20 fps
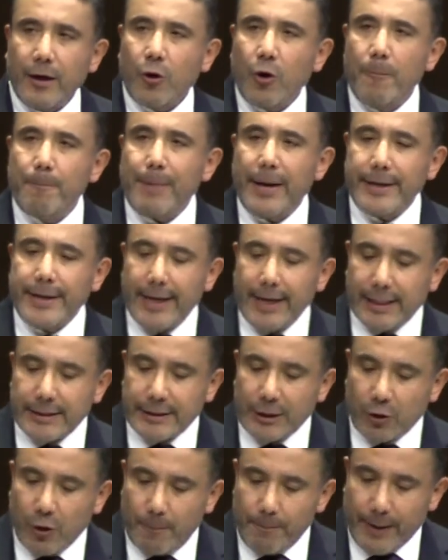Compañeras
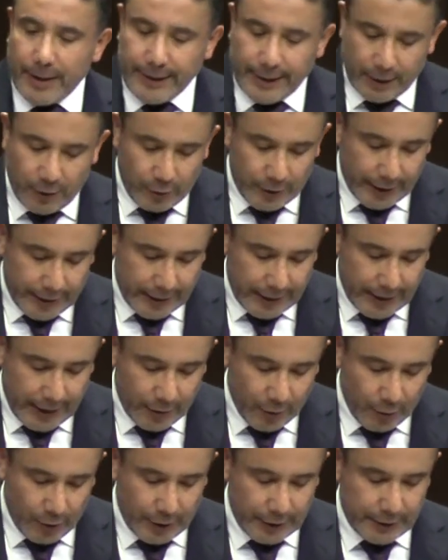y compañeros
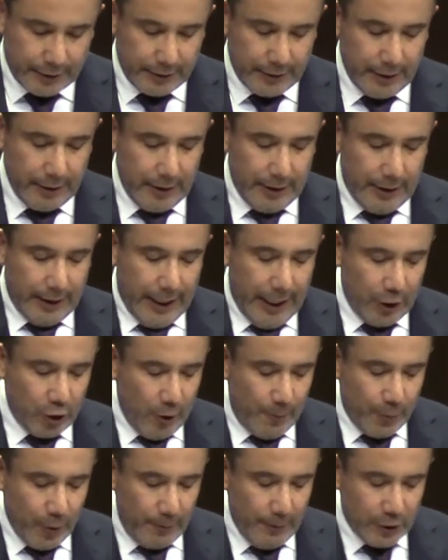legisladores, el
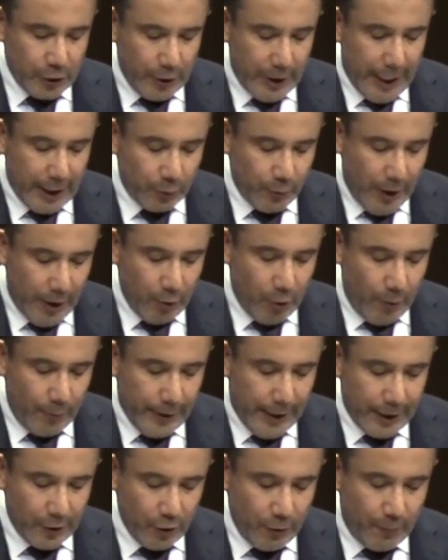compromiso del actual
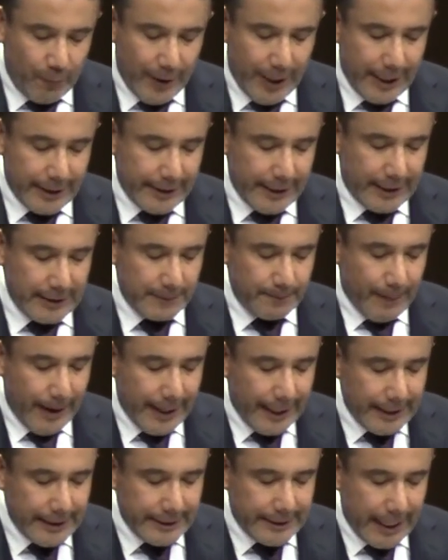gobierno fue la
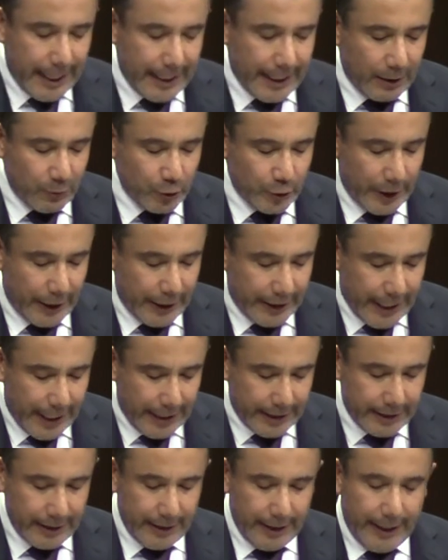transparencia y la
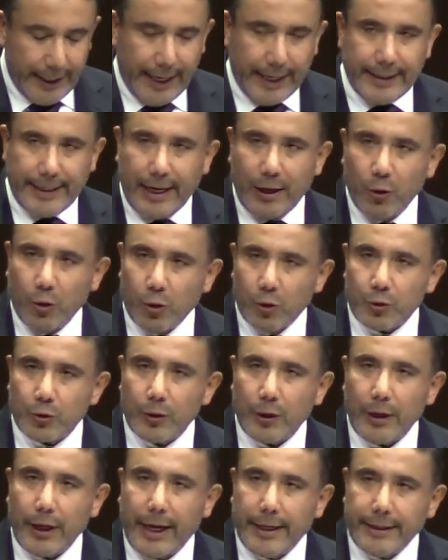austeridad en el,
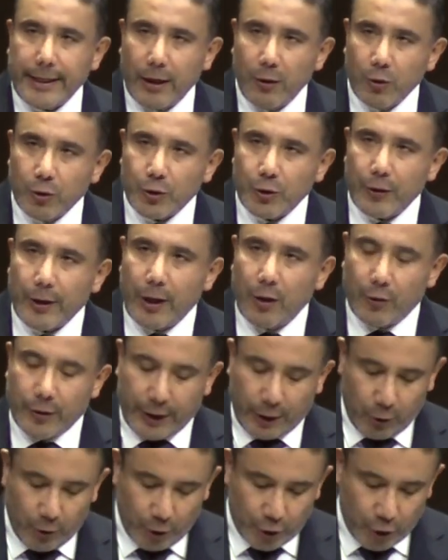uso de los
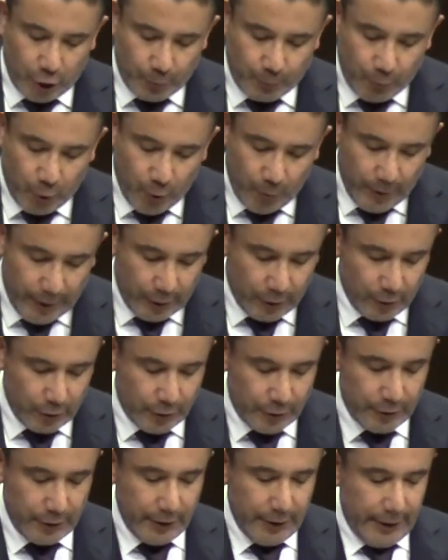recursos
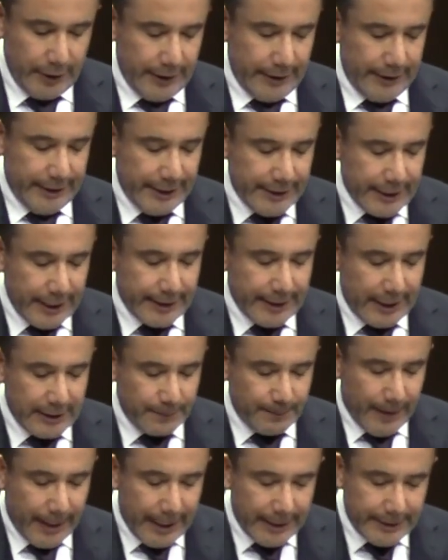públicos. Dicha
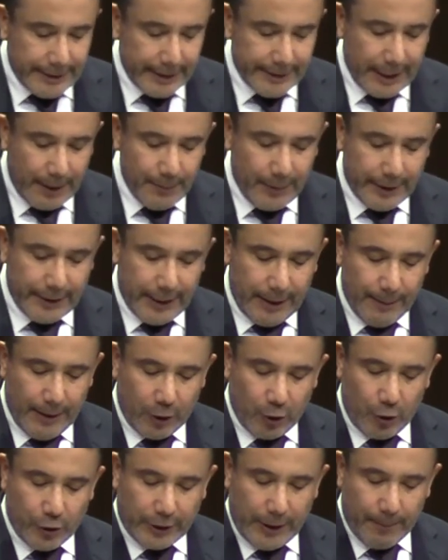transparencia también debe
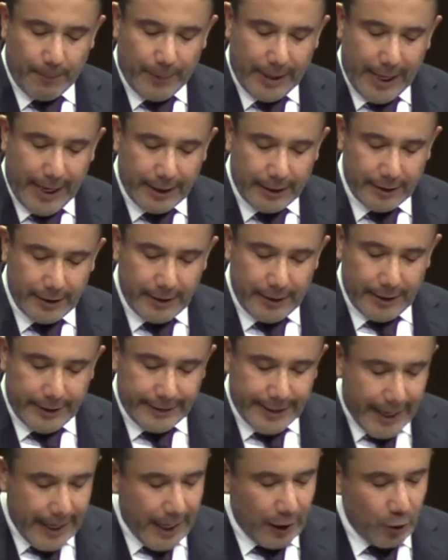contemplar
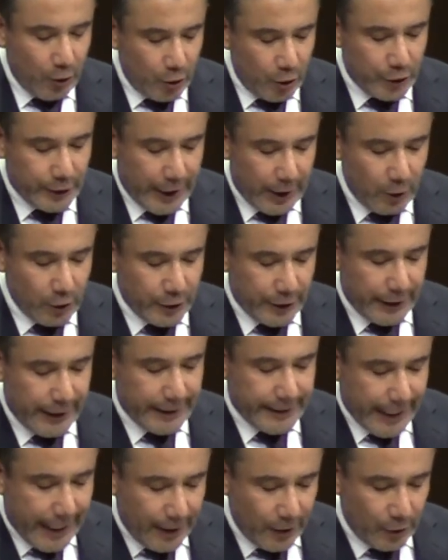dar a conocer los
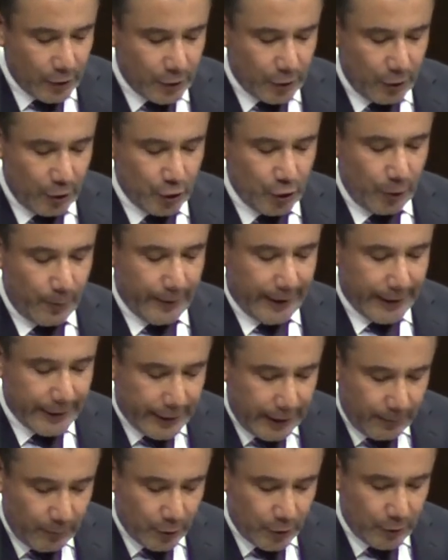criterios, los
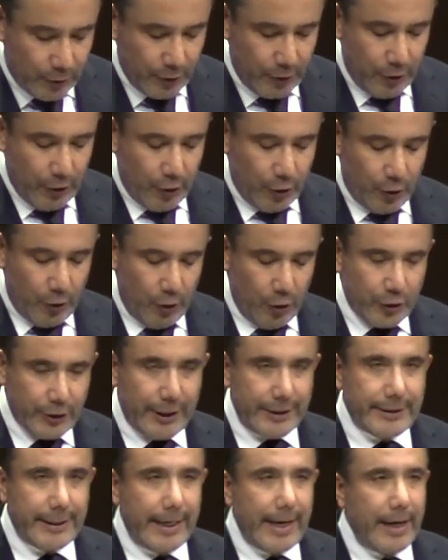objetivos con los
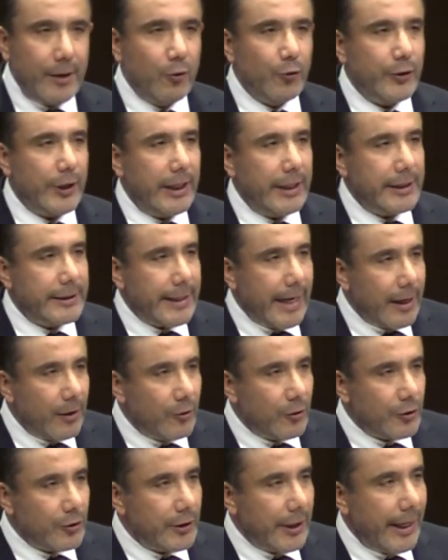que serán
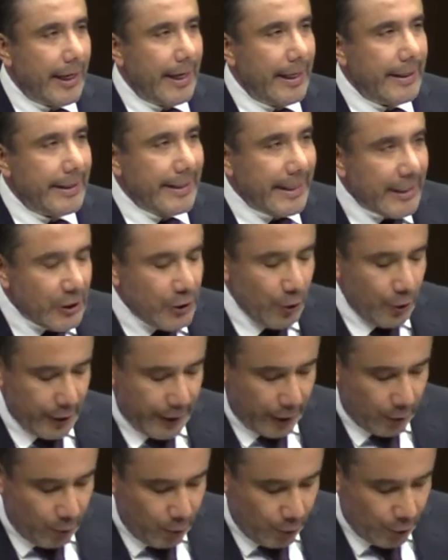utilizados dichos
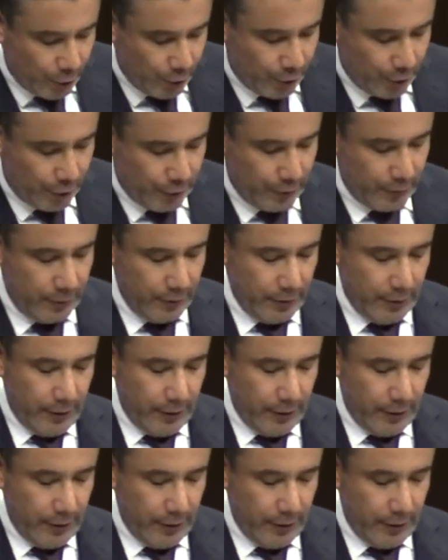recursos.